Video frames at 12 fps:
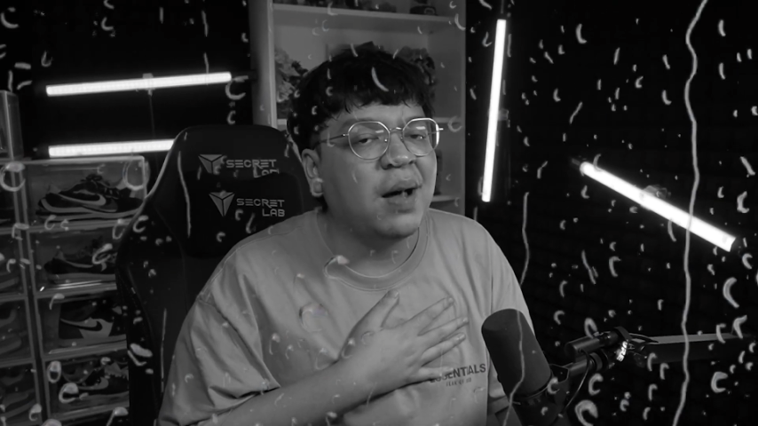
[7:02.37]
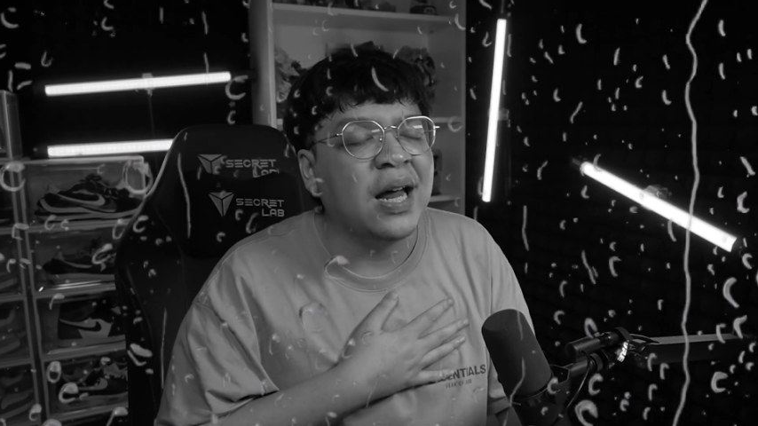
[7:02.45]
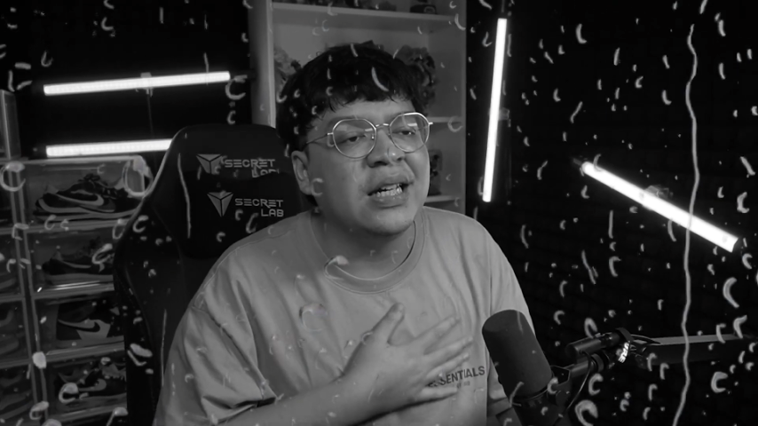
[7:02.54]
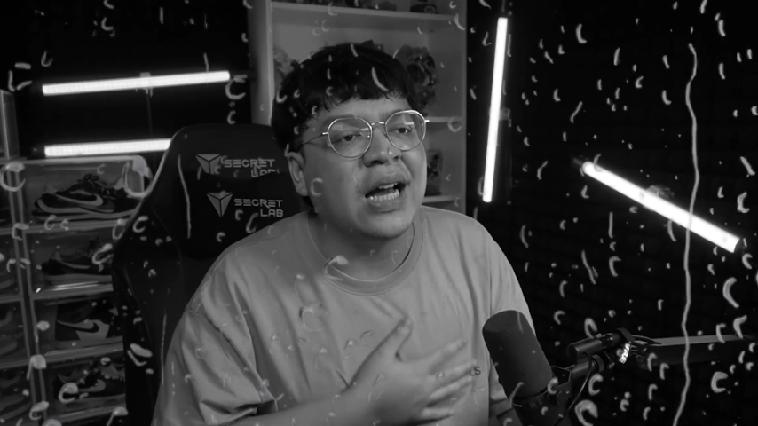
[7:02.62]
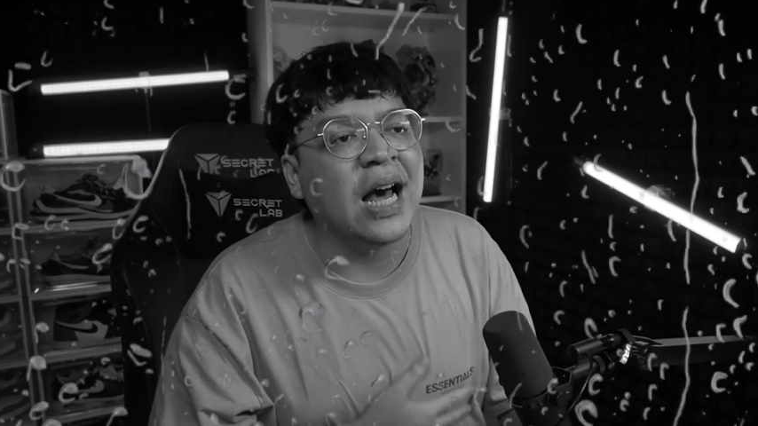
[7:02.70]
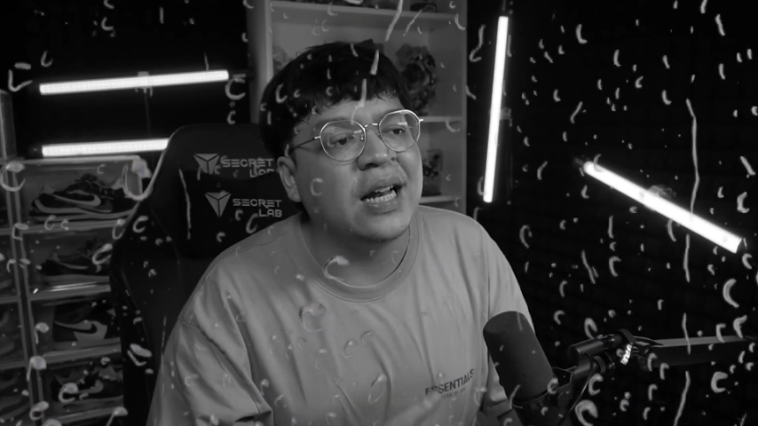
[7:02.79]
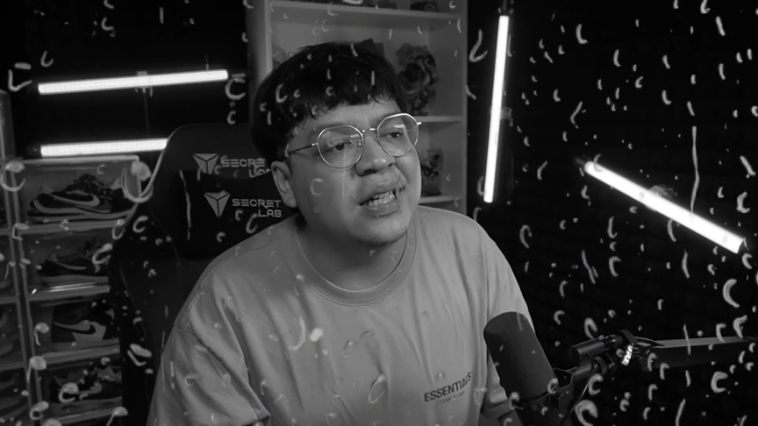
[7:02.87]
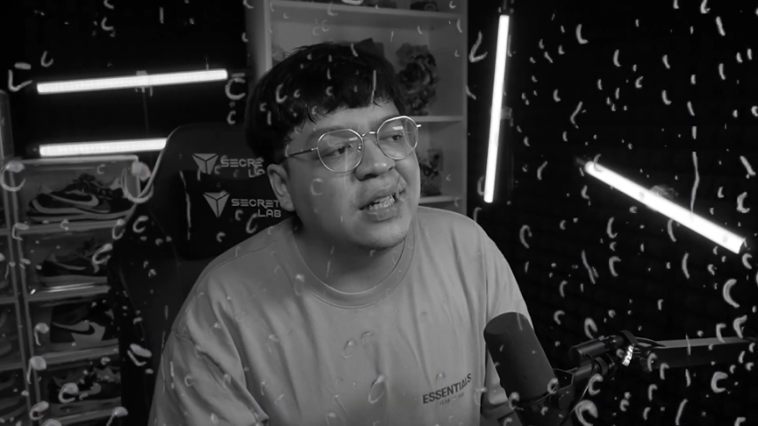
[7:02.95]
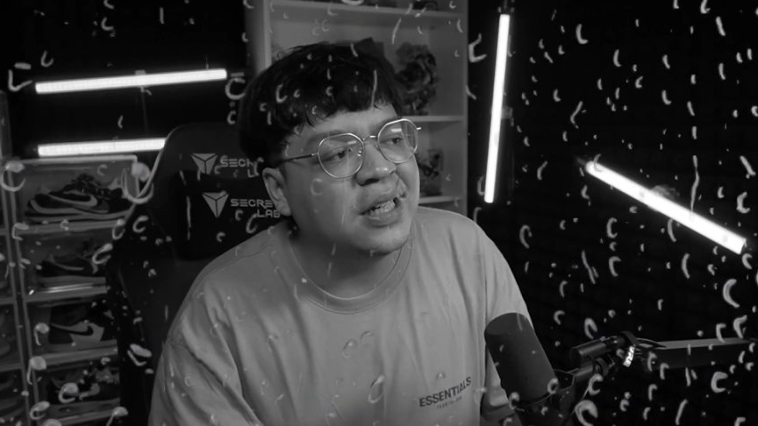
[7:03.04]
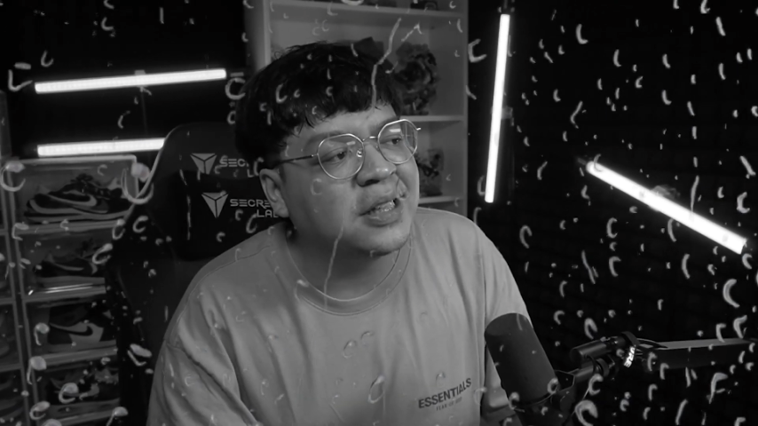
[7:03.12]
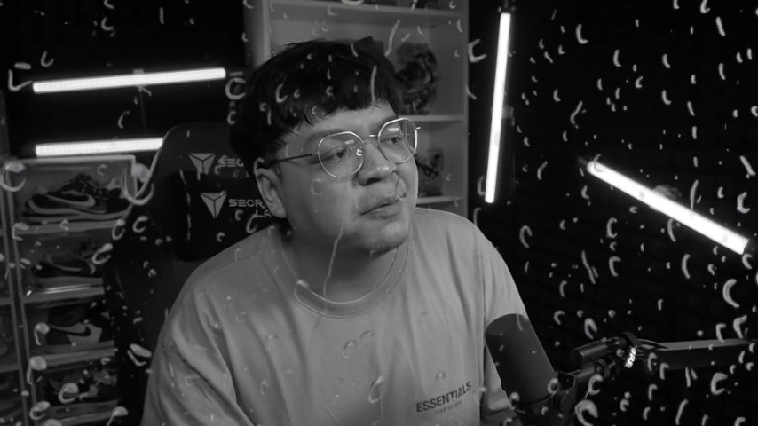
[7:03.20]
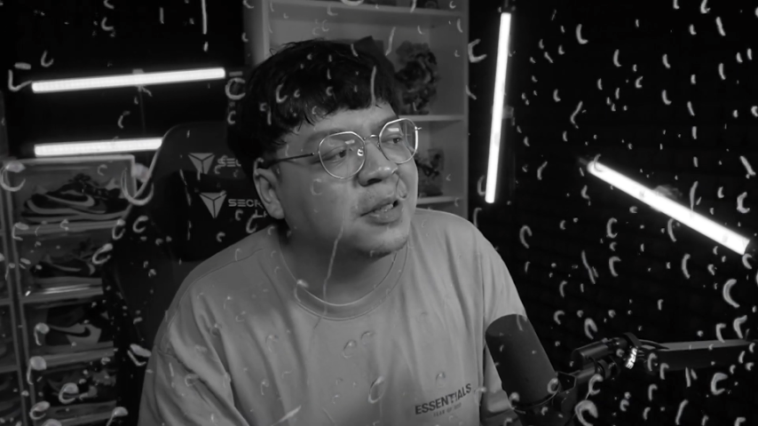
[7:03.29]

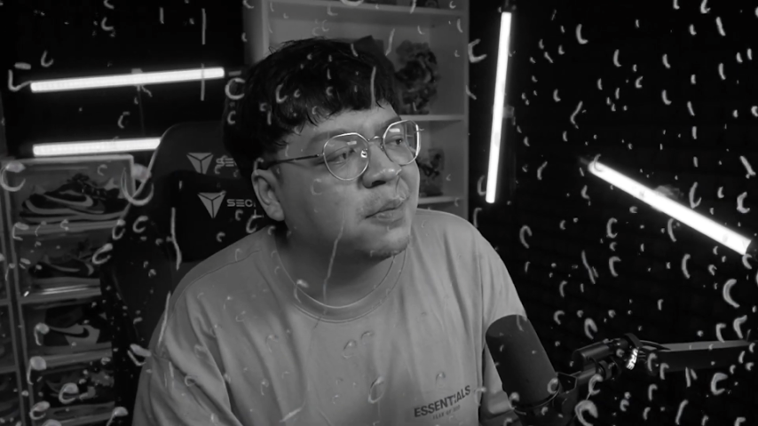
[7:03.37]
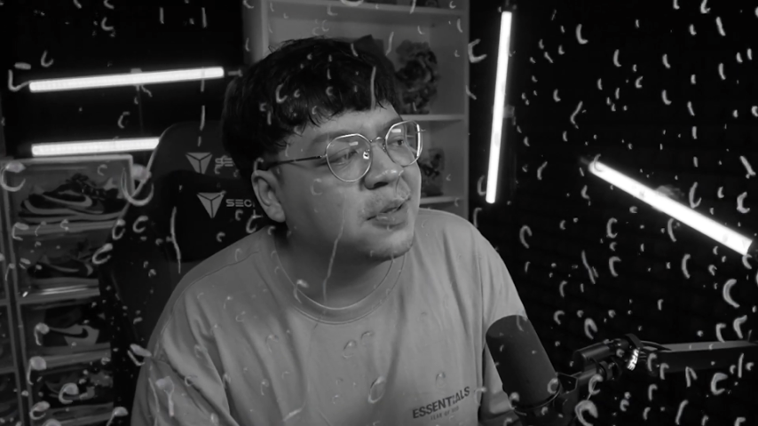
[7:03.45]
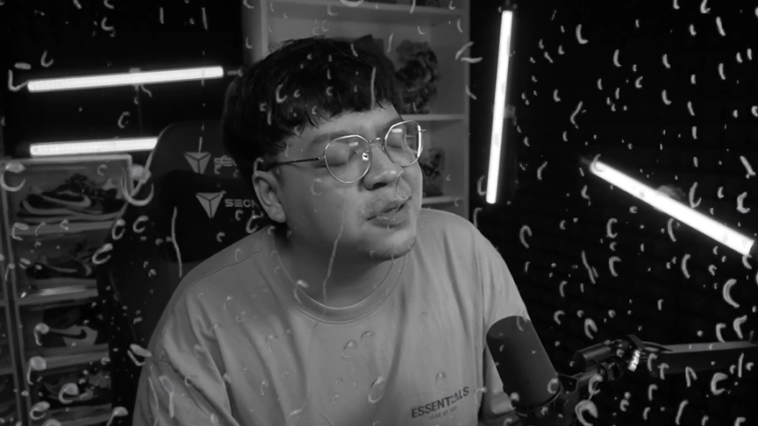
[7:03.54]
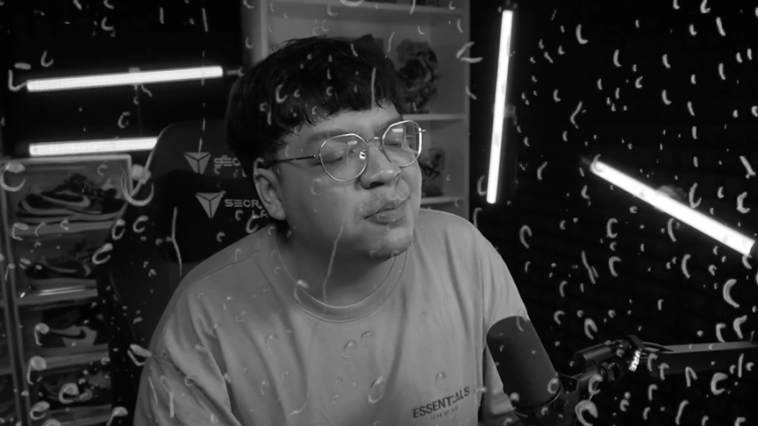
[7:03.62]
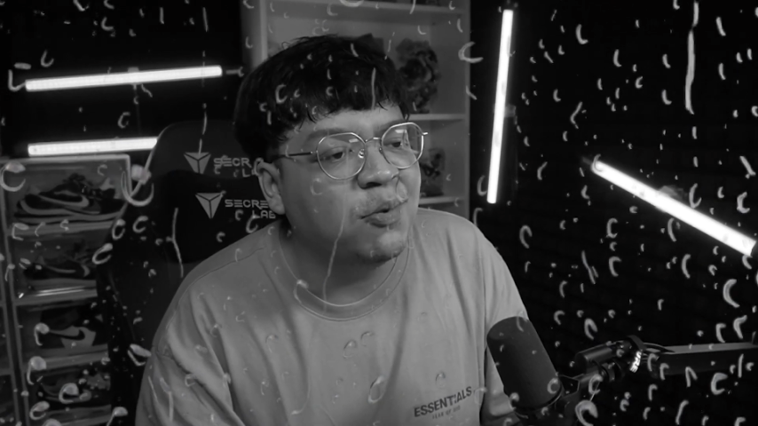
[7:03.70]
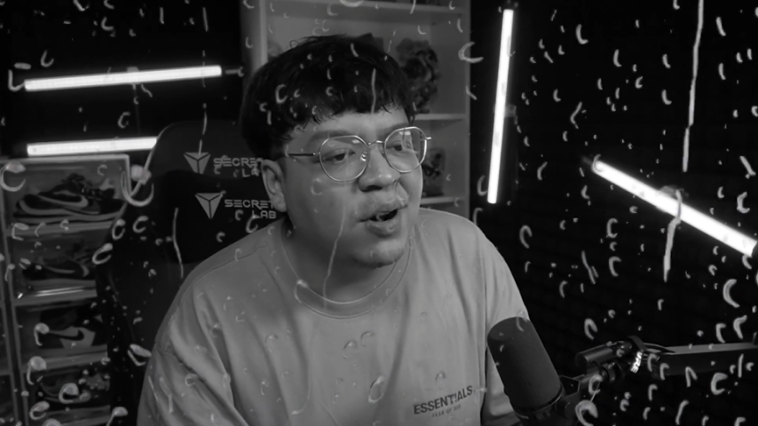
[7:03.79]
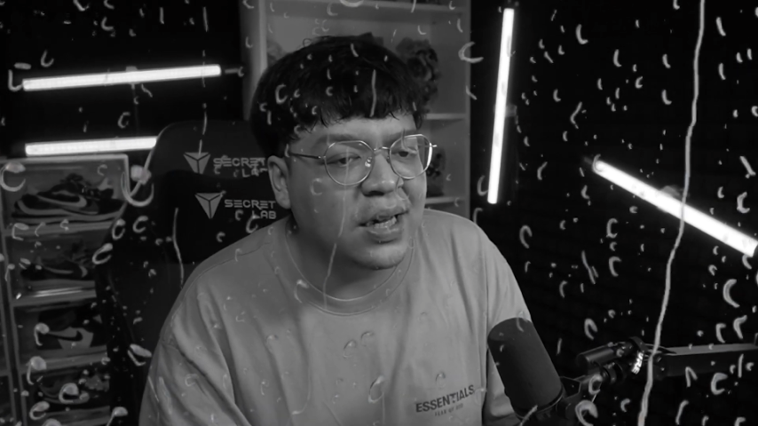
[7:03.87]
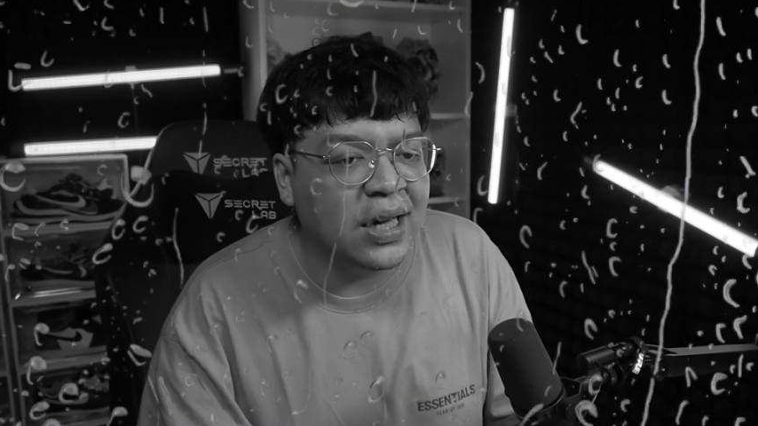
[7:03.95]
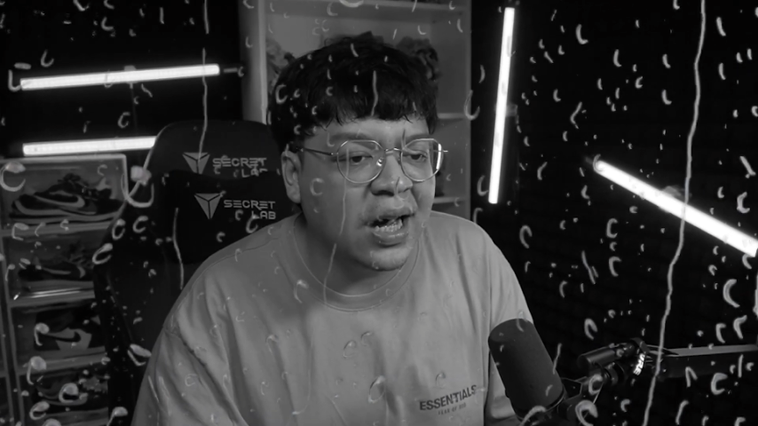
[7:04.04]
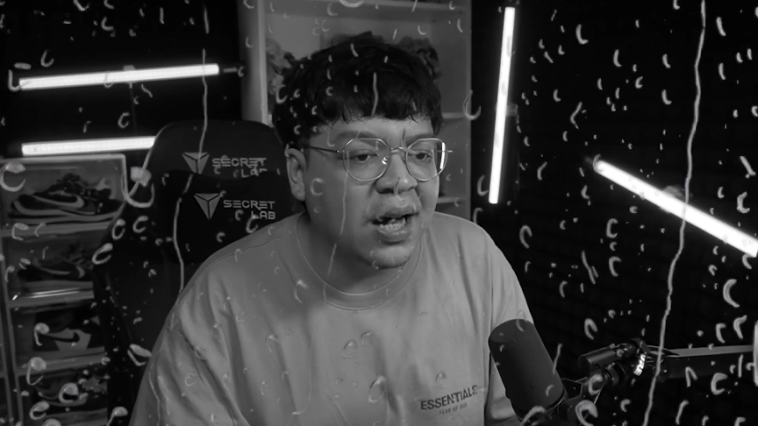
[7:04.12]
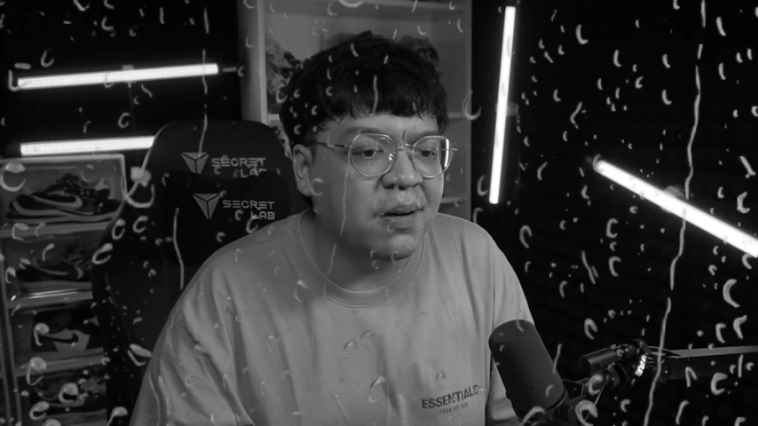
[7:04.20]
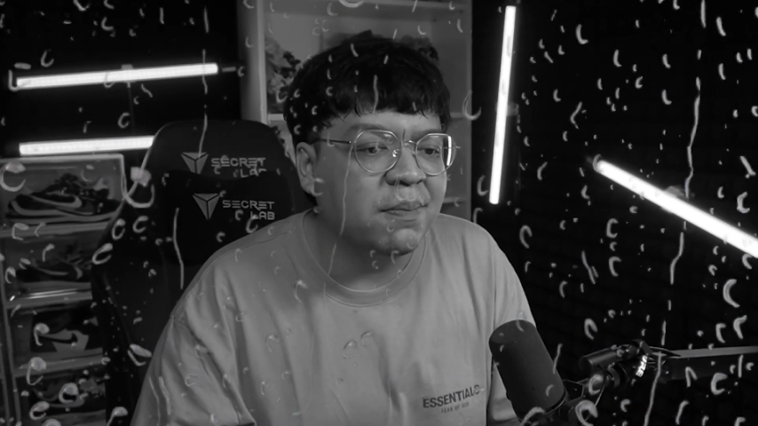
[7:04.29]
Adik-adik, teman-teman semua
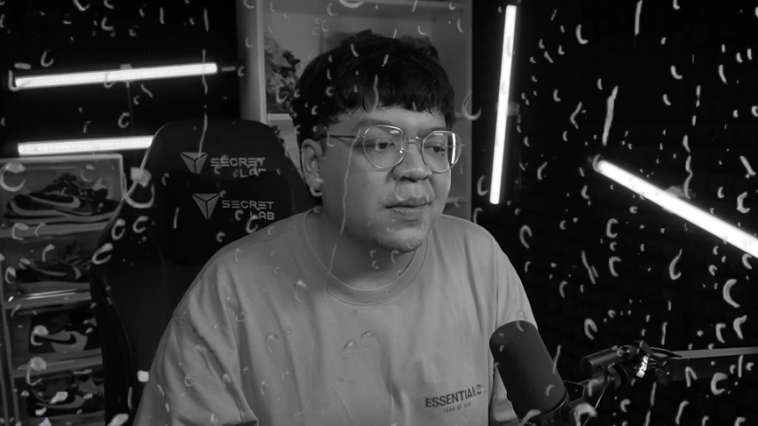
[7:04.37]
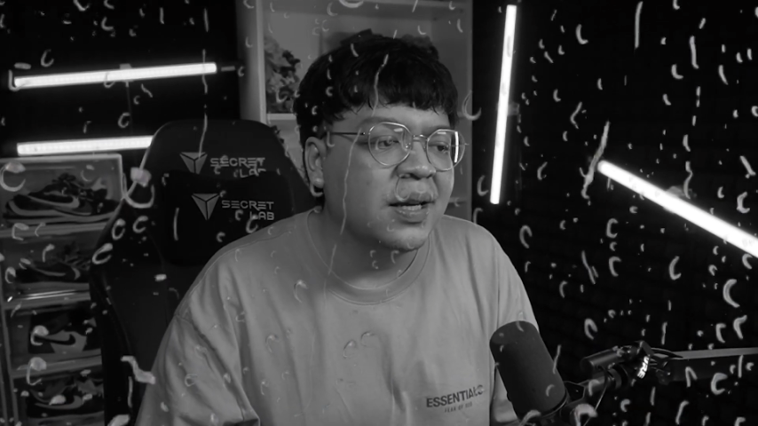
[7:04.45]
ya.